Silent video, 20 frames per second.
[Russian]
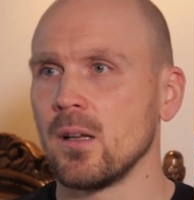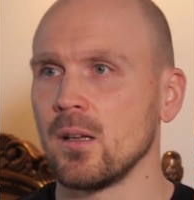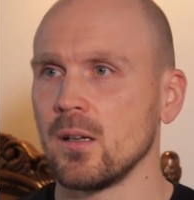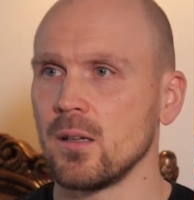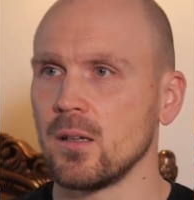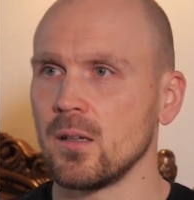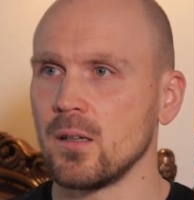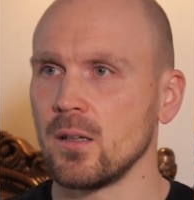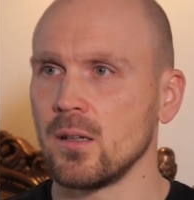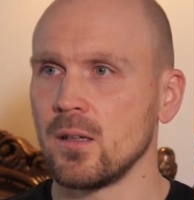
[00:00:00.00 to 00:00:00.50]

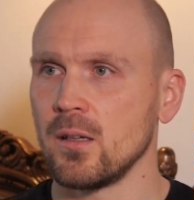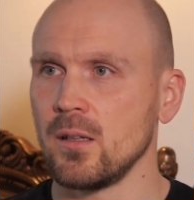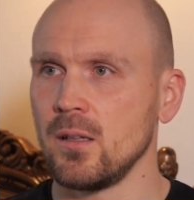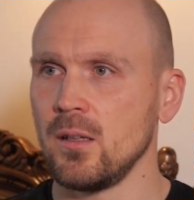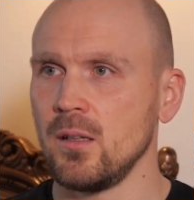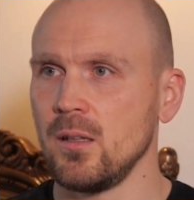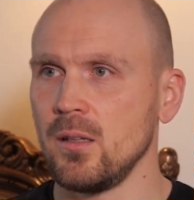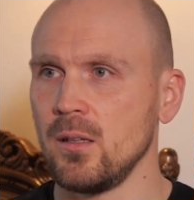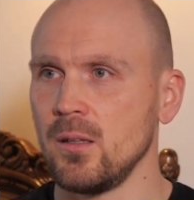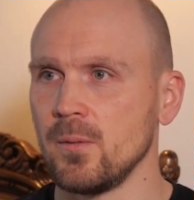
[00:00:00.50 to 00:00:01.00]
А,
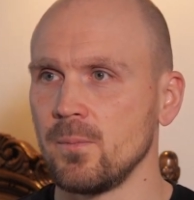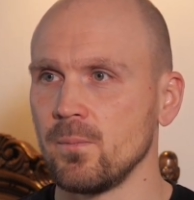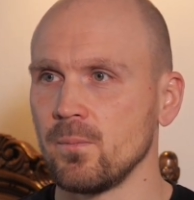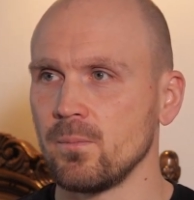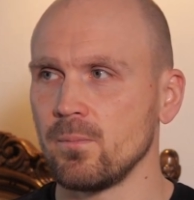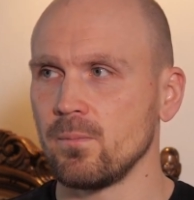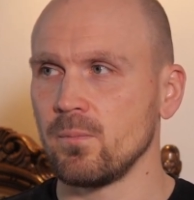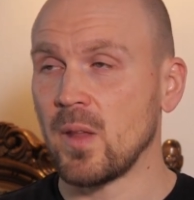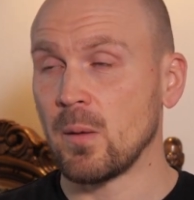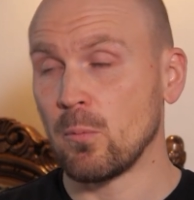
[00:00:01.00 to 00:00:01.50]
и,
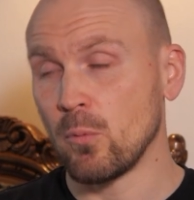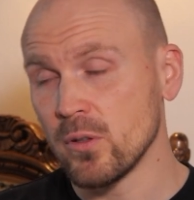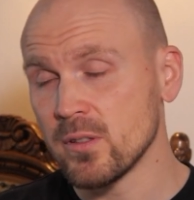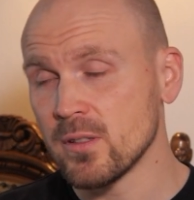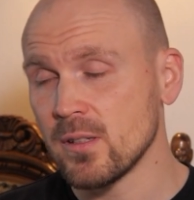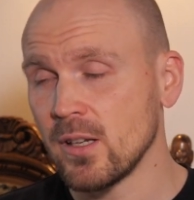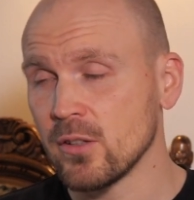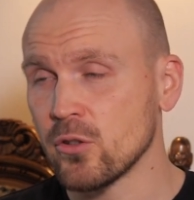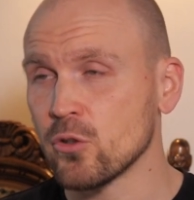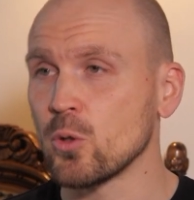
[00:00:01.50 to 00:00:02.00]
на мой
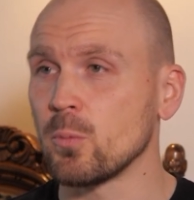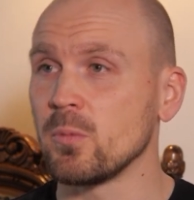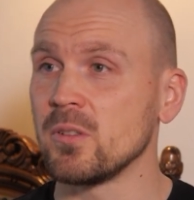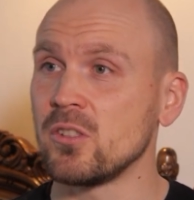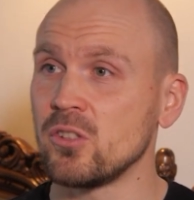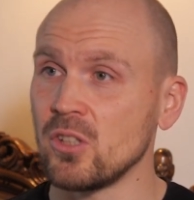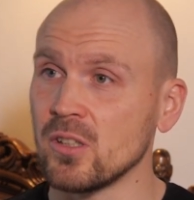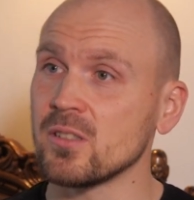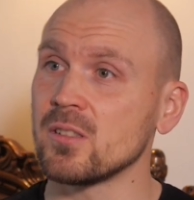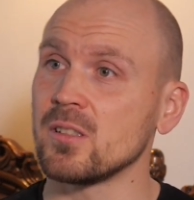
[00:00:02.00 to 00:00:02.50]
взгляд, чтобы
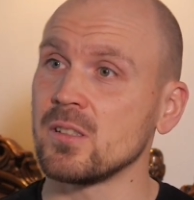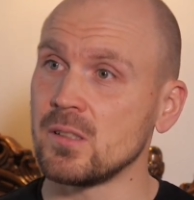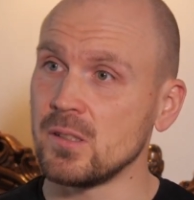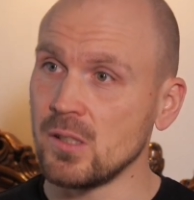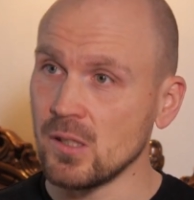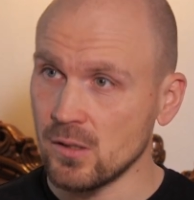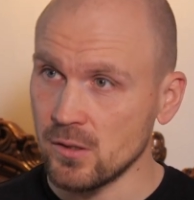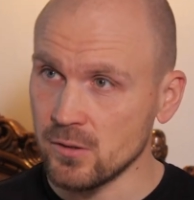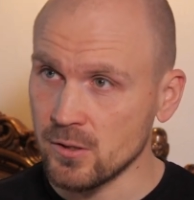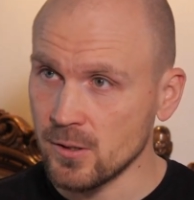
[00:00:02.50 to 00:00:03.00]
сейчас это
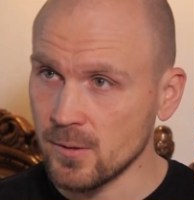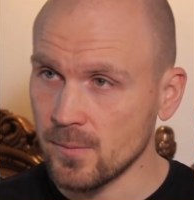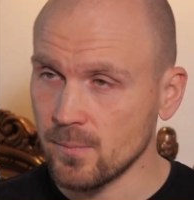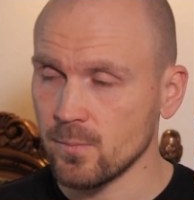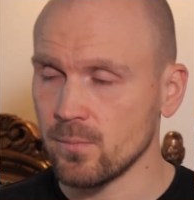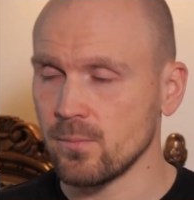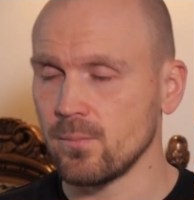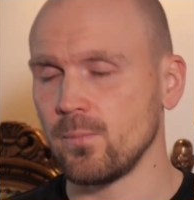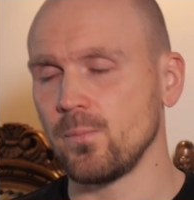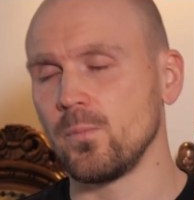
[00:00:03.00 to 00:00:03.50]
сделать,
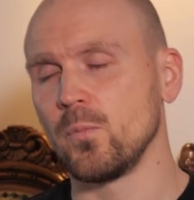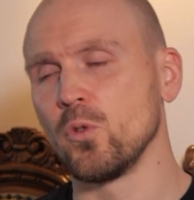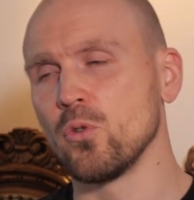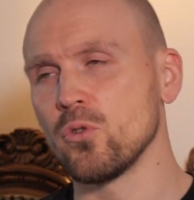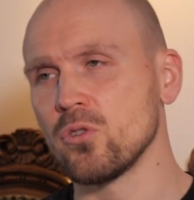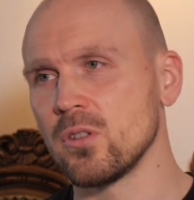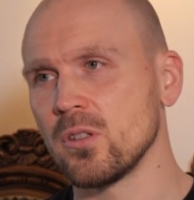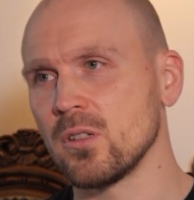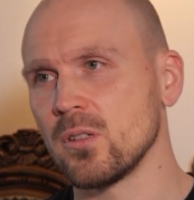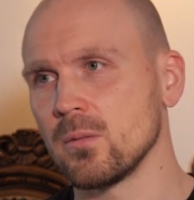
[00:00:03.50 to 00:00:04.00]

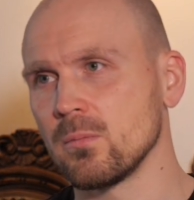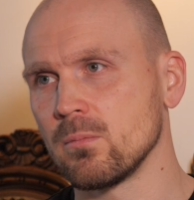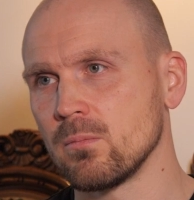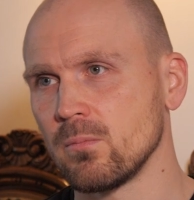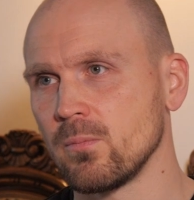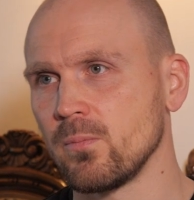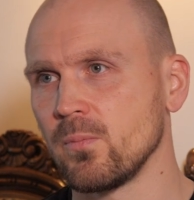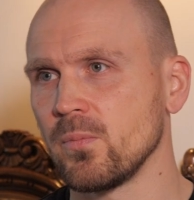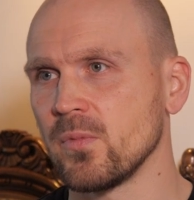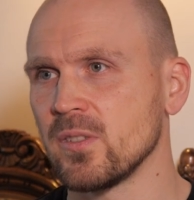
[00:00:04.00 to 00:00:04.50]
нужно
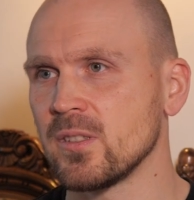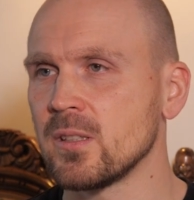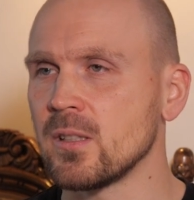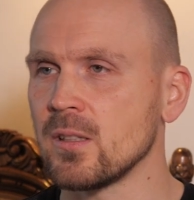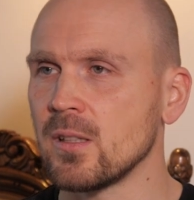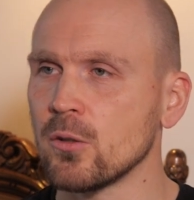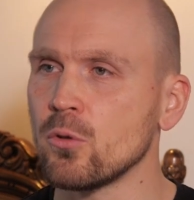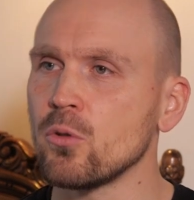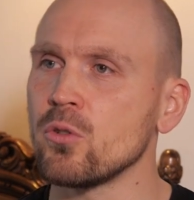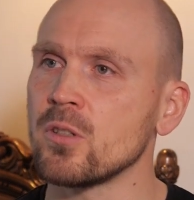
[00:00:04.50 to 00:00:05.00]

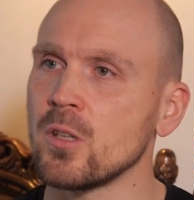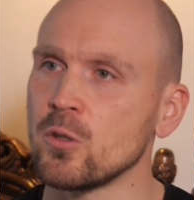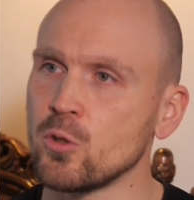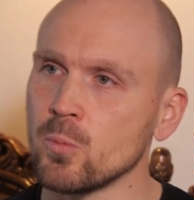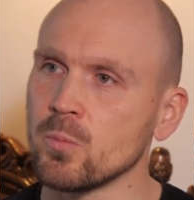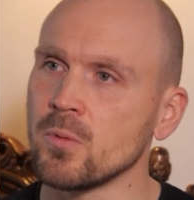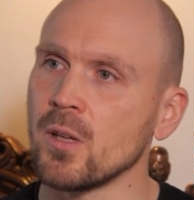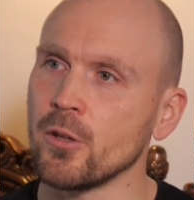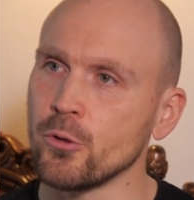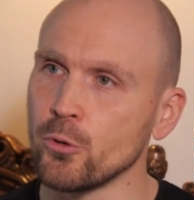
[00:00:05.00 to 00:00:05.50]
сосредоточиться на
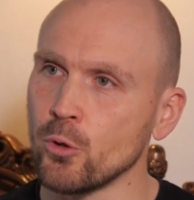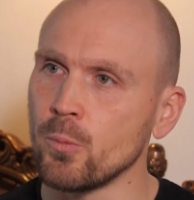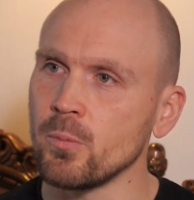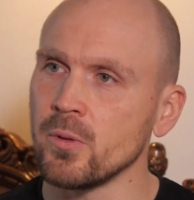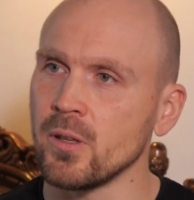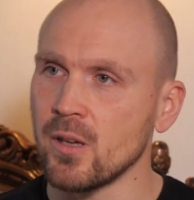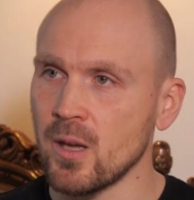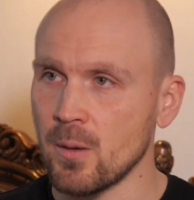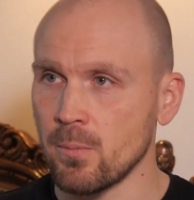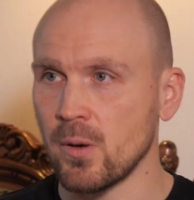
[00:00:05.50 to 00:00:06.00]
чем-то одном
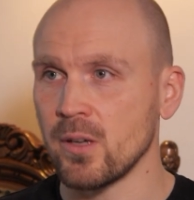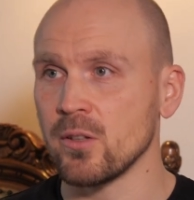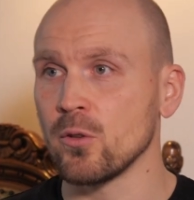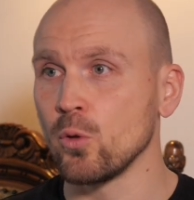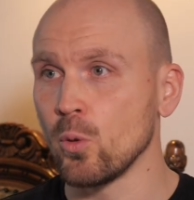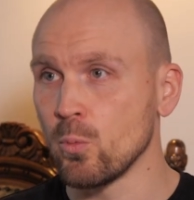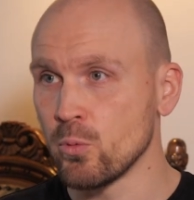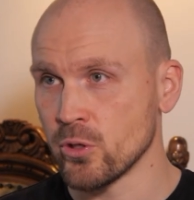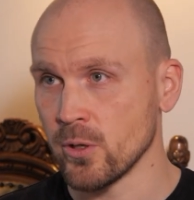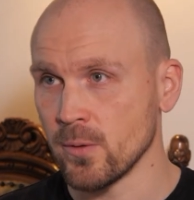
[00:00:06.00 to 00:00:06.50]
и копать
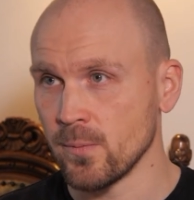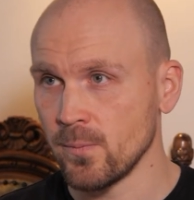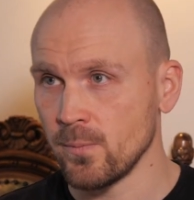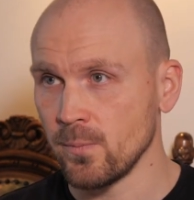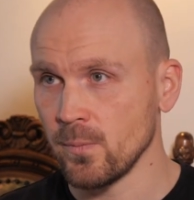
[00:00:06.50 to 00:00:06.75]
глубже.